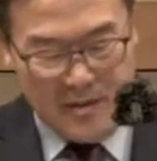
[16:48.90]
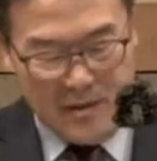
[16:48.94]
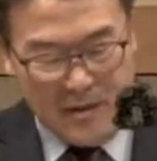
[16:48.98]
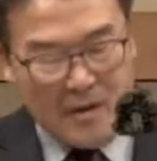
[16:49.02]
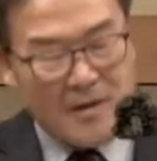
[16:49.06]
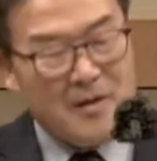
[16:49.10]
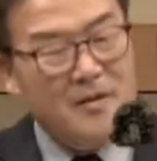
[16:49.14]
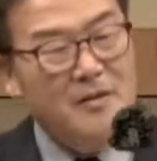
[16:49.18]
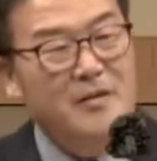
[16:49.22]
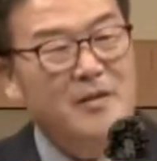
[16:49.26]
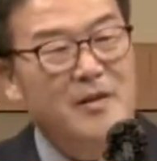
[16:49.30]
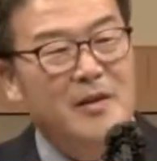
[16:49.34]

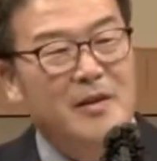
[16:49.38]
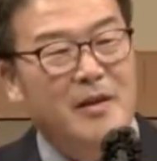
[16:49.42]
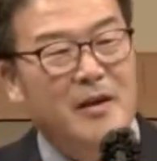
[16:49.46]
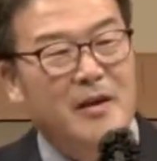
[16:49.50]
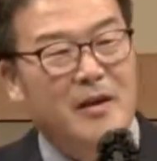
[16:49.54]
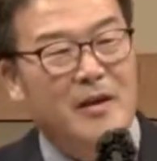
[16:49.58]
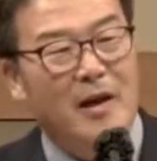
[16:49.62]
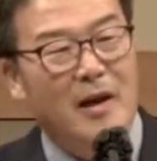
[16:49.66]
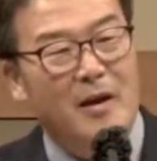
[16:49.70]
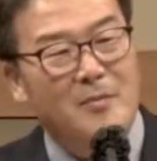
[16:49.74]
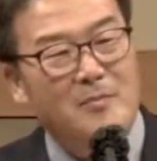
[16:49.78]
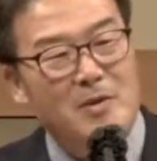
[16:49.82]

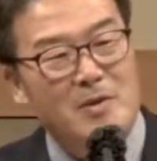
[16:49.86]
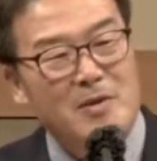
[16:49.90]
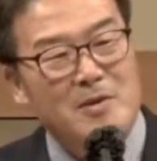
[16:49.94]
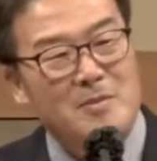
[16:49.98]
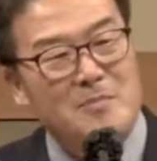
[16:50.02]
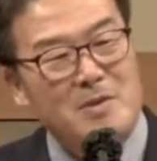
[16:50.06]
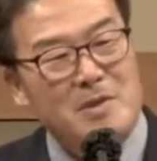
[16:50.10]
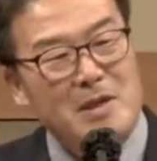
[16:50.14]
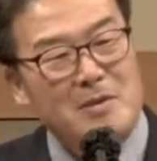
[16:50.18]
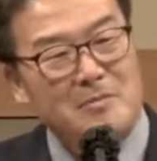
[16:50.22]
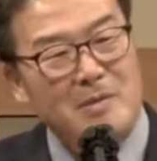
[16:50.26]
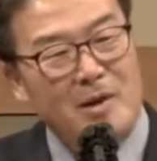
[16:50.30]
그런데 한번
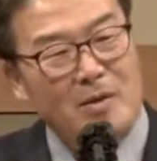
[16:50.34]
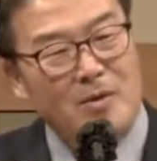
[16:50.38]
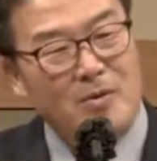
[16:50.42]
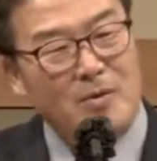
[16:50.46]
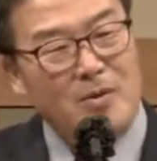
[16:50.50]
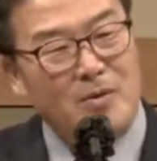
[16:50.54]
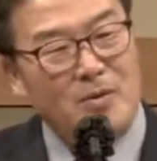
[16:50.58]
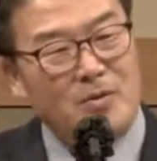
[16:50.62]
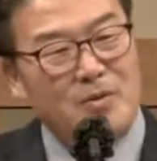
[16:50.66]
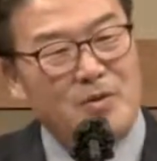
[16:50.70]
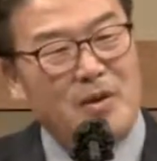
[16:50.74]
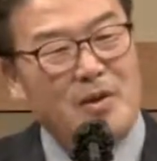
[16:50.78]
입장
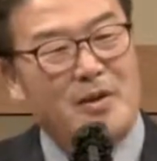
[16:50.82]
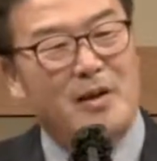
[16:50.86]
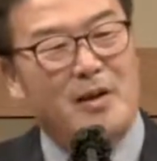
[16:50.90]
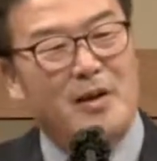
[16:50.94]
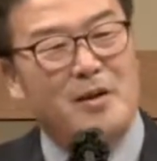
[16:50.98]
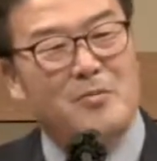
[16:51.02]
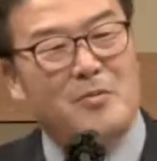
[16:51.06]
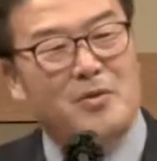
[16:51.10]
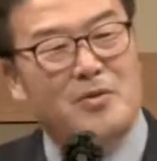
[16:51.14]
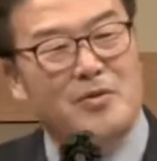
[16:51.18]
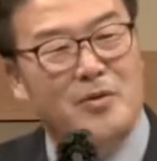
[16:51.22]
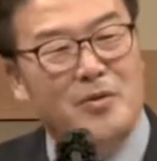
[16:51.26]
바꿔놓고
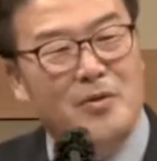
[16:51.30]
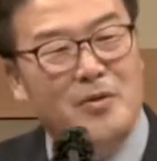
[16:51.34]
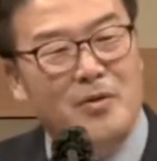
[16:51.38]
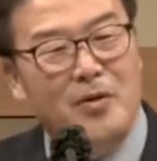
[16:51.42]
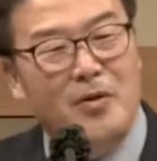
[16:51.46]
생각해 보세요.